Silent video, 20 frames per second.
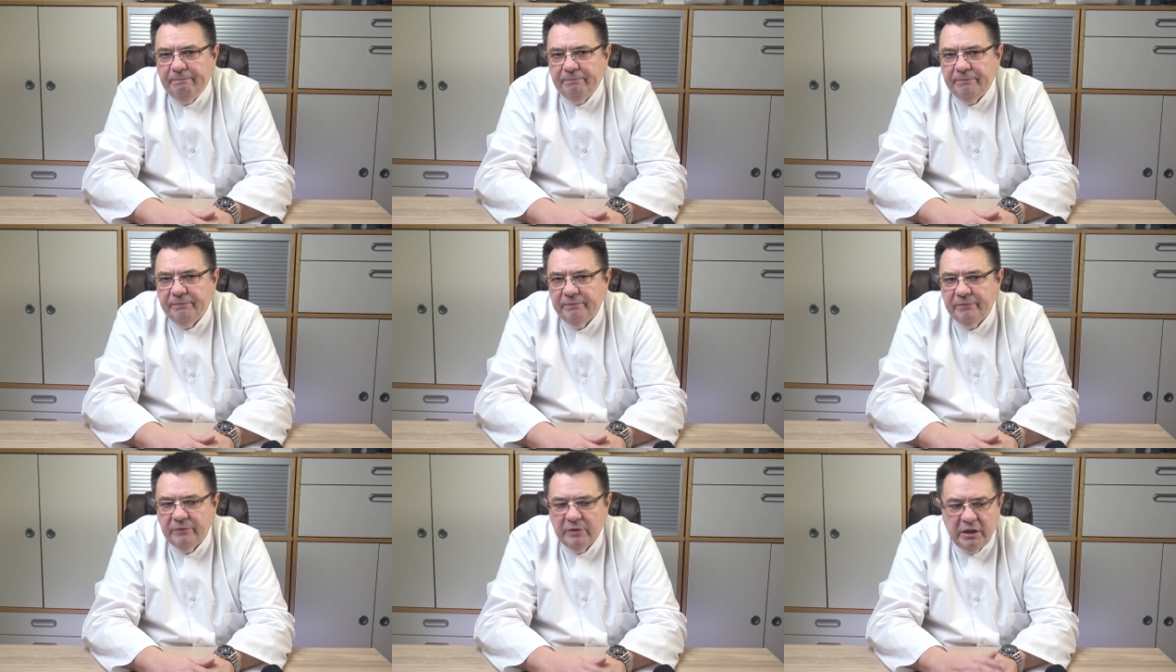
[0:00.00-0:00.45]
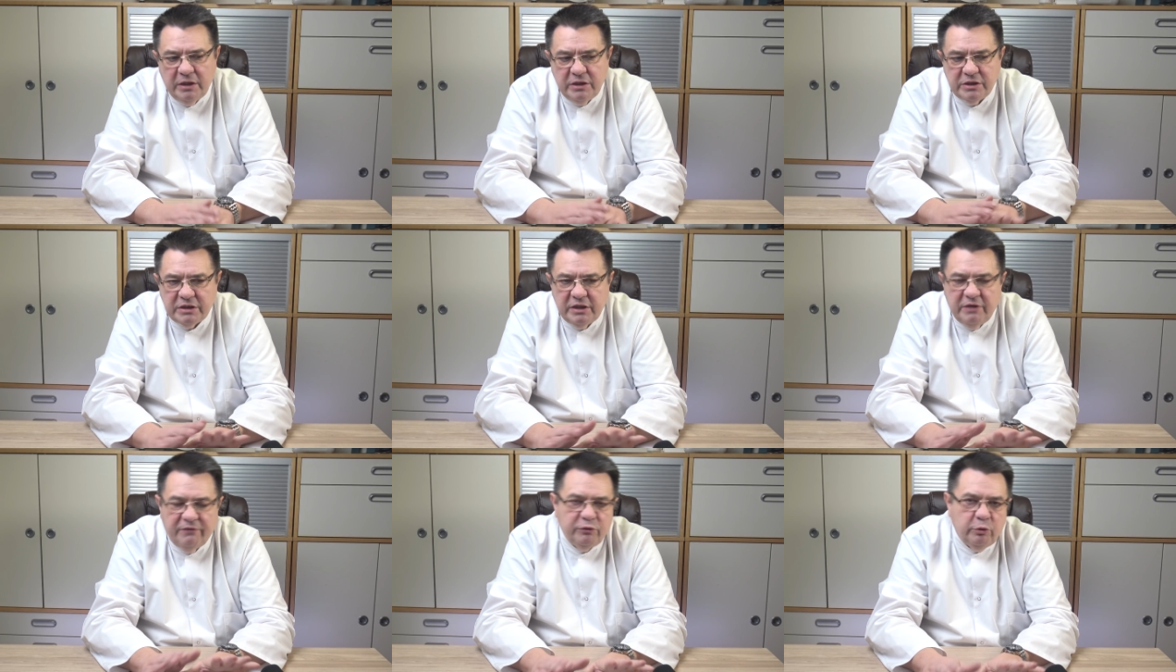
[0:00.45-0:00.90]
я не
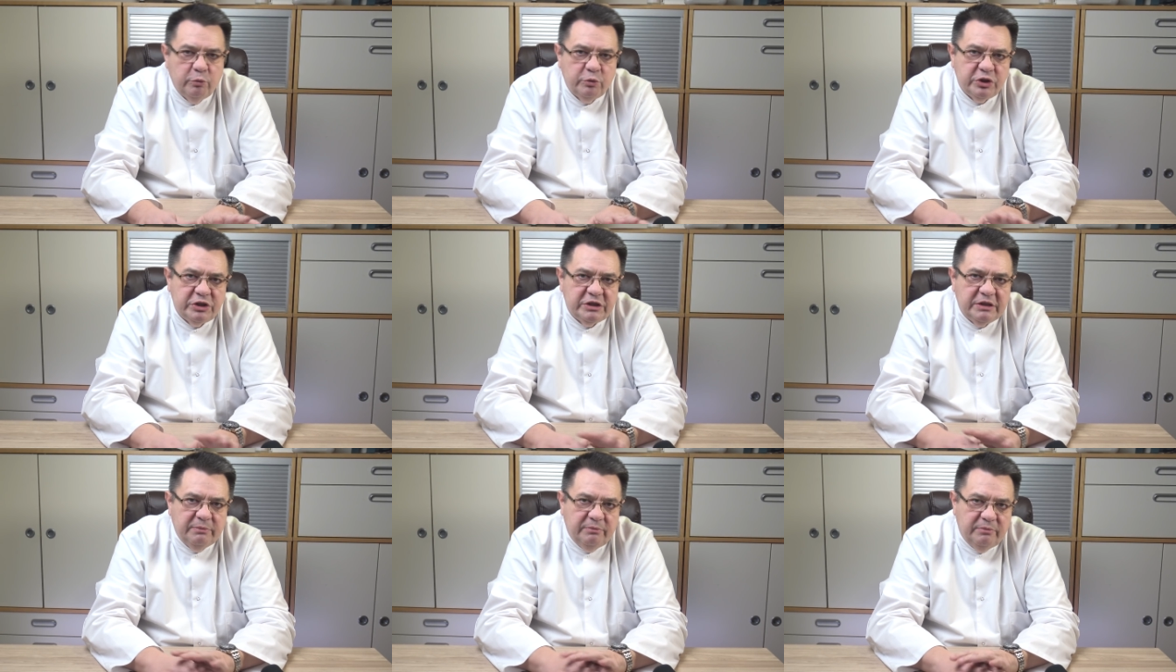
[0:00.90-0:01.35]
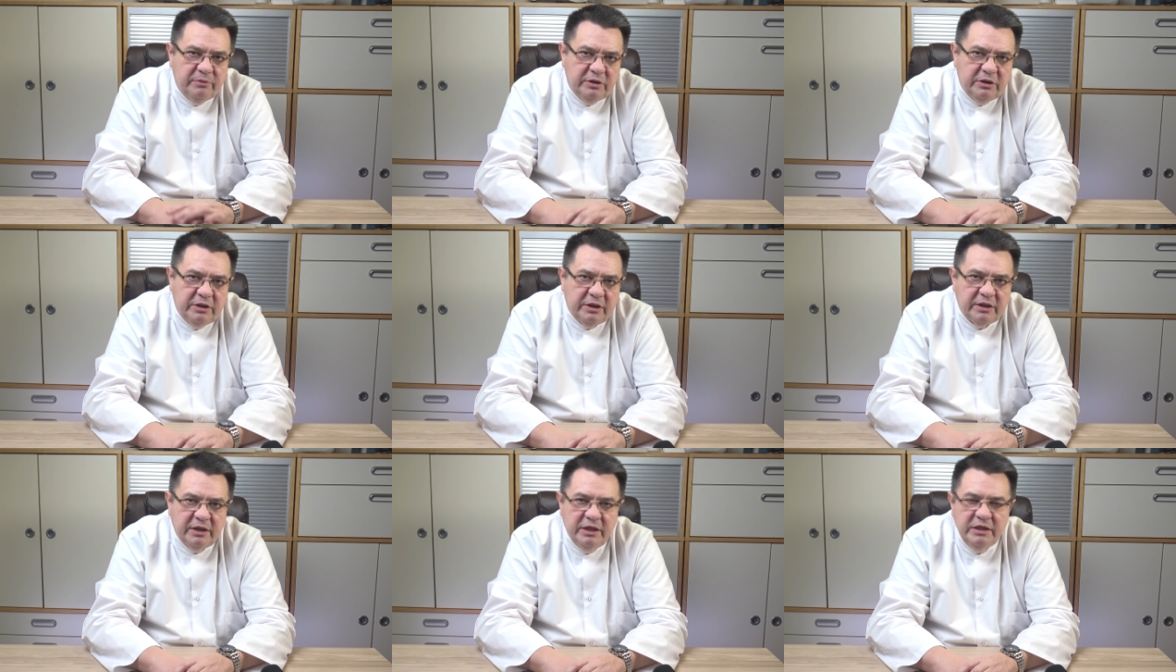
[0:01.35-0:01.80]
знаю, в том же самом
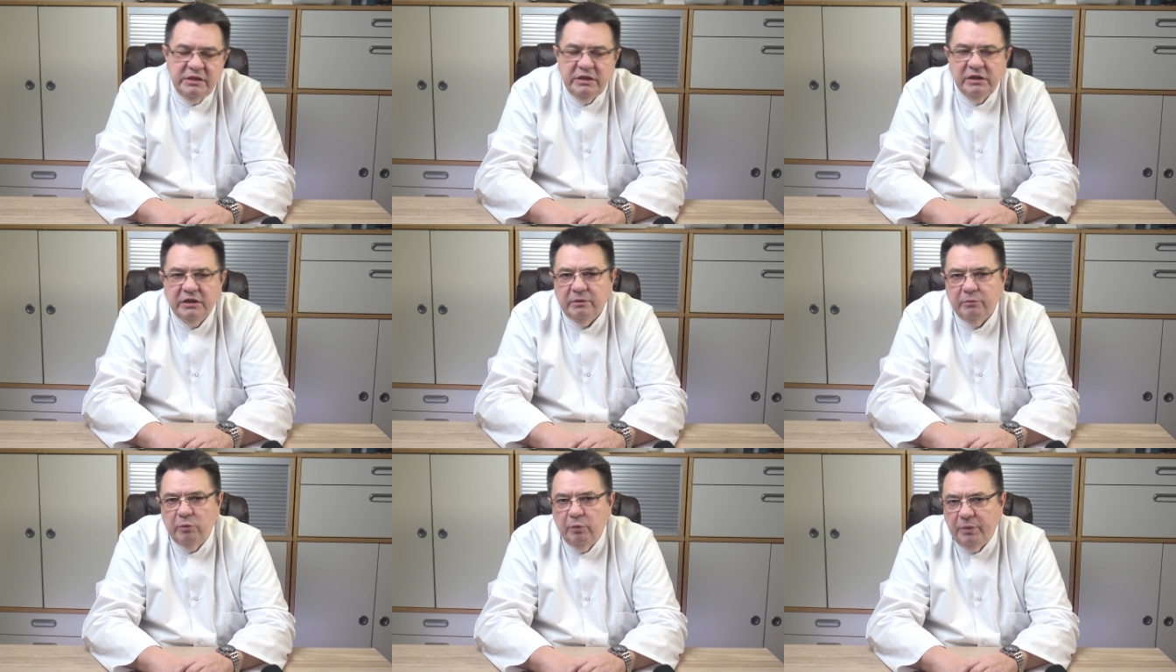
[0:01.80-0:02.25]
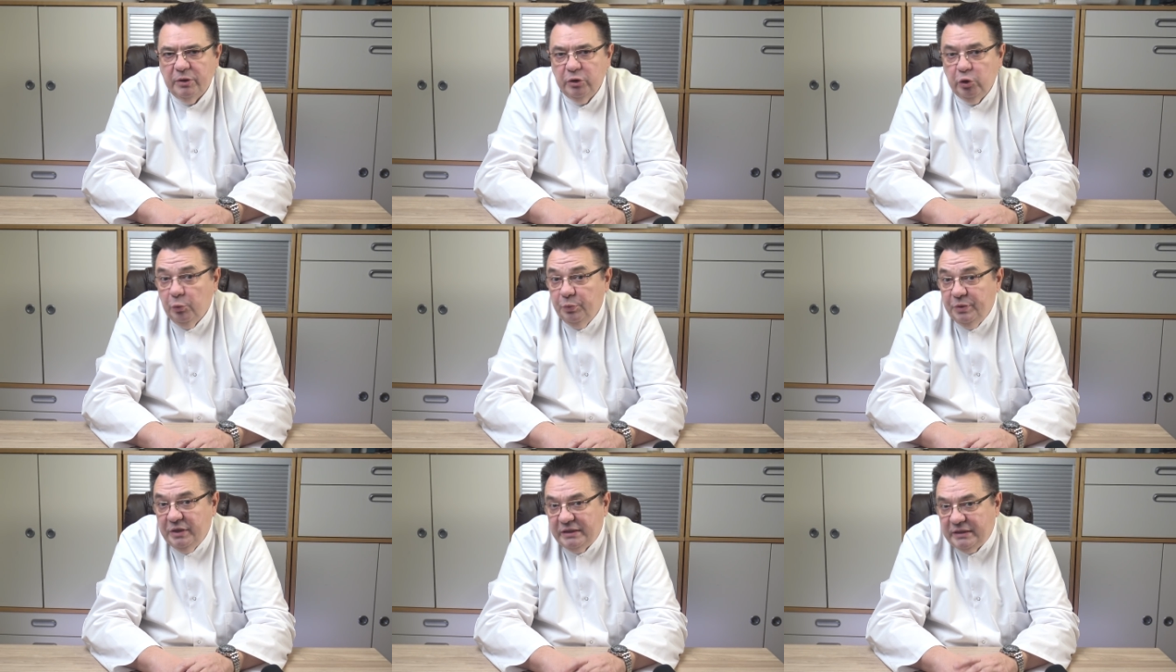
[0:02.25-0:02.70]
интернете и тому
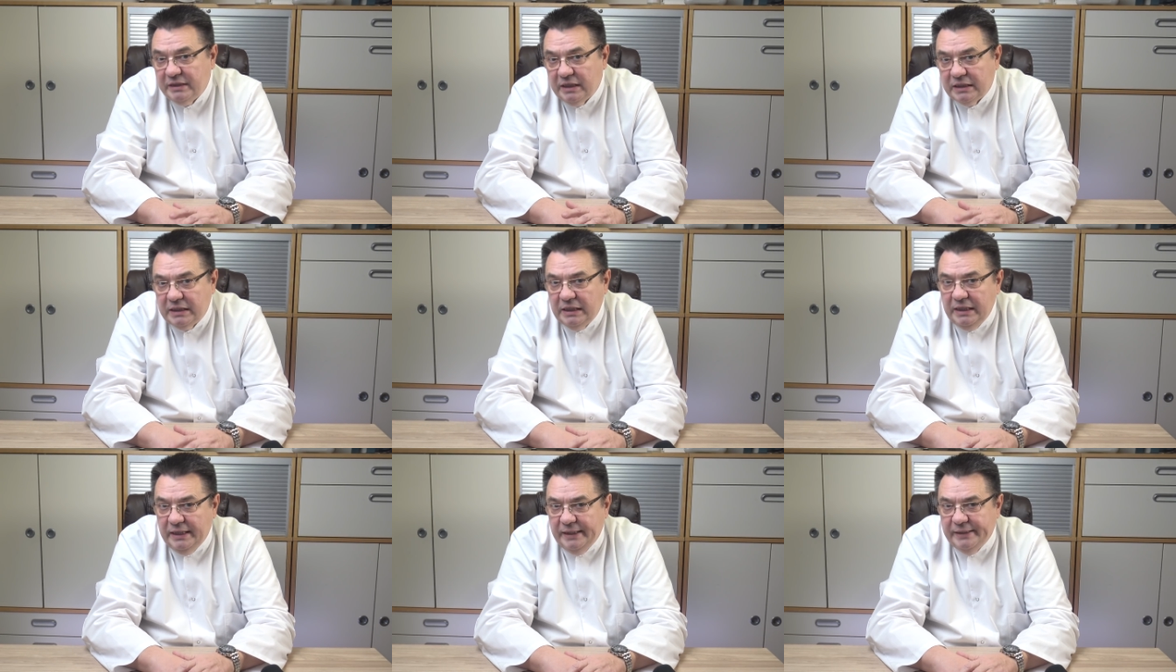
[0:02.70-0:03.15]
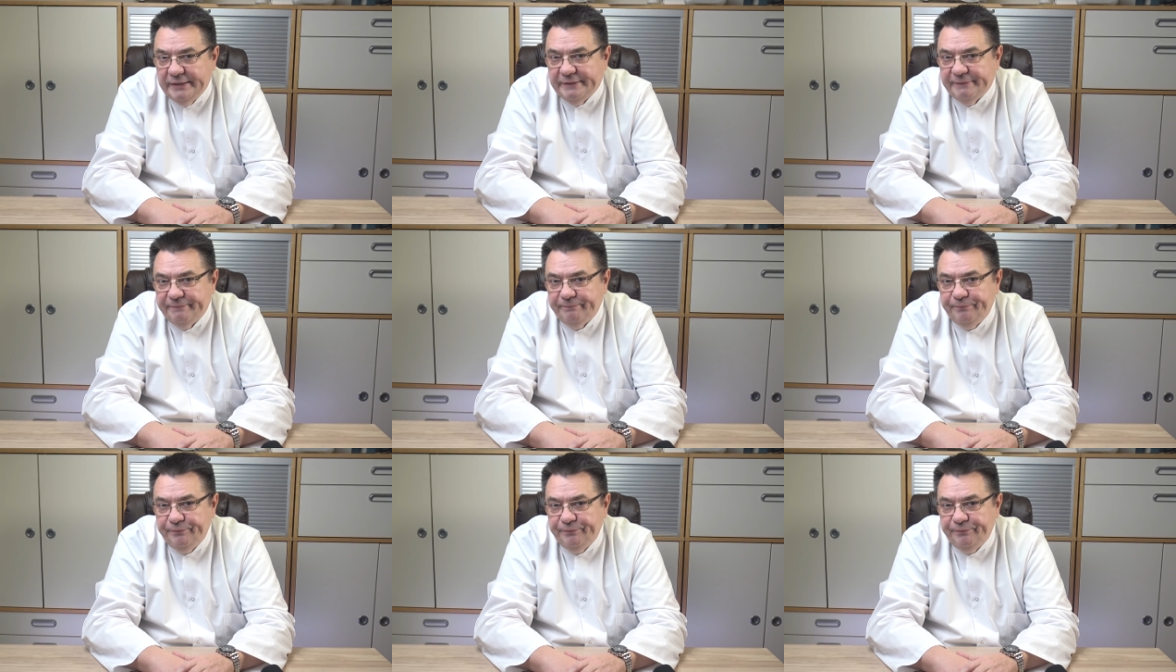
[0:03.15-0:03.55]
подобное. Так ли это?